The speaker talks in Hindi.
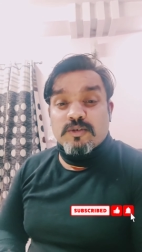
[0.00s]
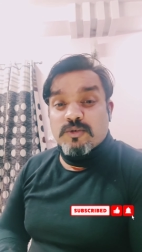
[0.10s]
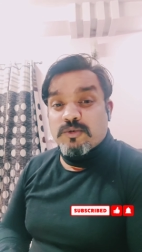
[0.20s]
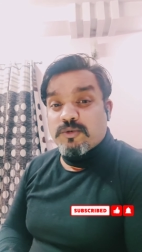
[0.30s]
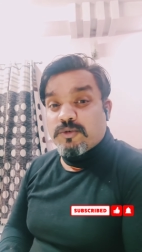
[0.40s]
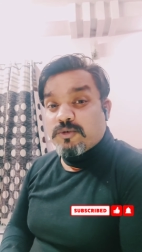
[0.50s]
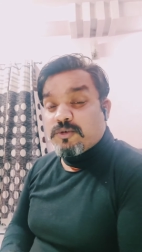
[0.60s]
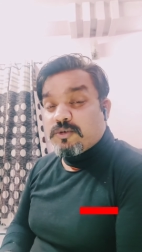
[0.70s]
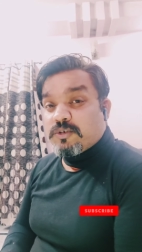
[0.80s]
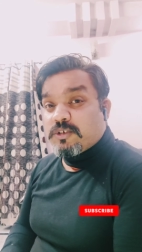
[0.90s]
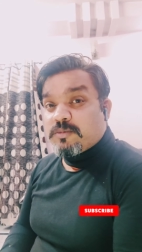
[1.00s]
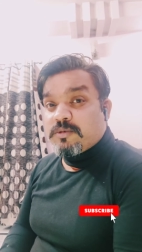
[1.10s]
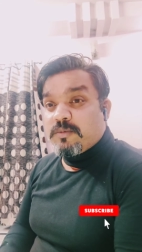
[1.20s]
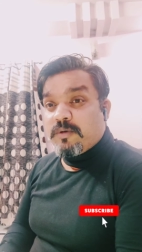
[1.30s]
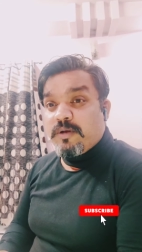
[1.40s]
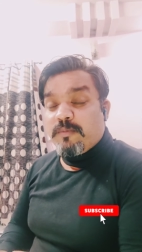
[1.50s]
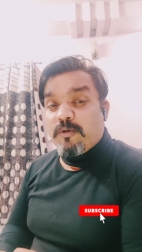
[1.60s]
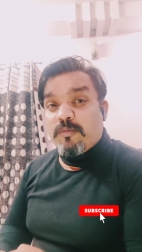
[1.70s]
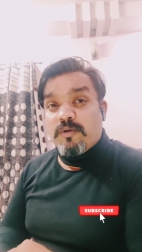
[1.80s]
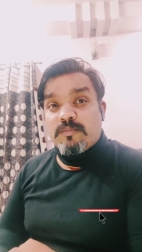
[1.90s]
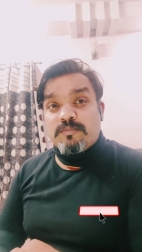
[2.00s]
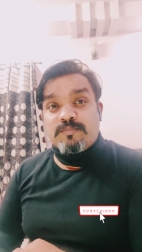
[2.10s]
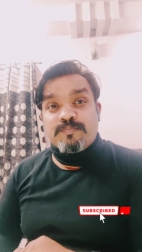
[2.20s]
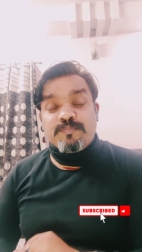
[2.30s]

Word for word: सो so, सबसे बड़ी प्रॉब्लम